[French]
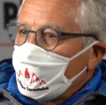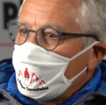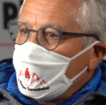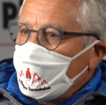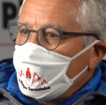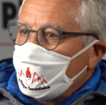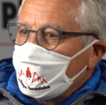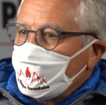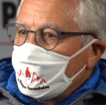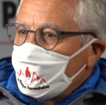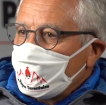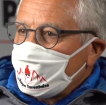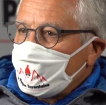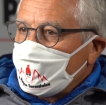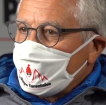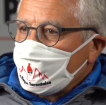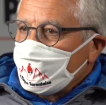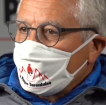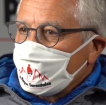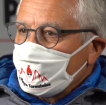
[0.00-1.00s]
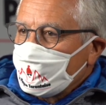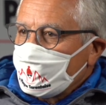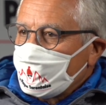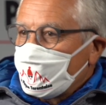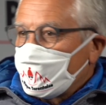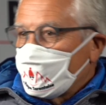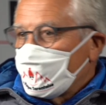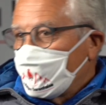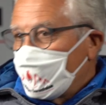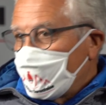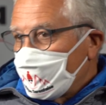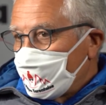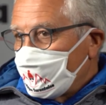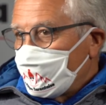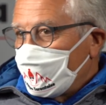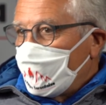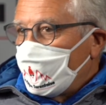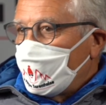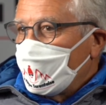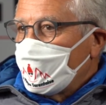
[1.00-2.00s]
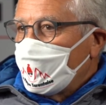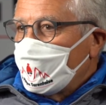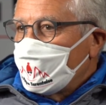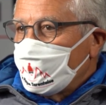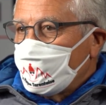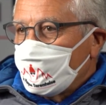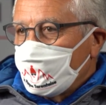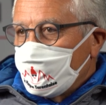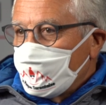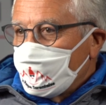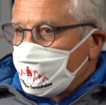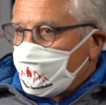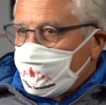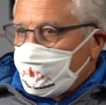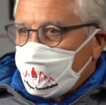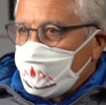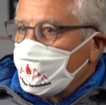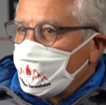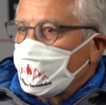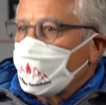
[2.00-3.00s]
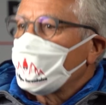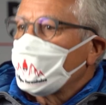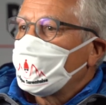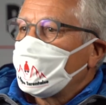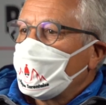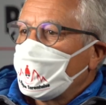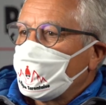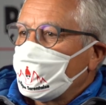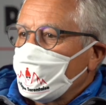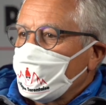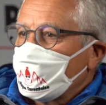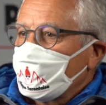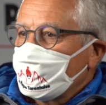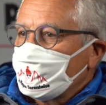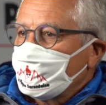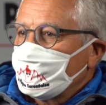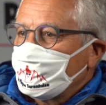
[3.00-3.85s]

clients en station, que ce soit sur la pleine altitude ou que ce soit sur chemin les coches